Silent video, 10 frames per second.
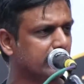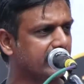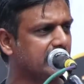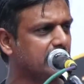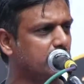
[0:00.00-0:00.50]

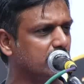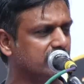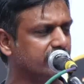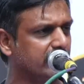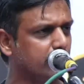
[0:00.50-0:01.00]
துணைக்கண்டம்
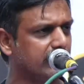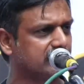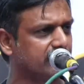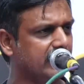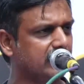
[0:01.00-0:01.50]
முழுவதும்
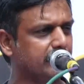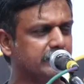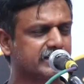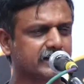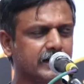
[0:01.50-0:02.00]
விரிவுபடுத்த வேண்டும்
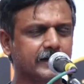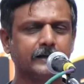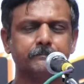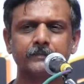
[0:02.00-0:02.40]
என்பதற்காக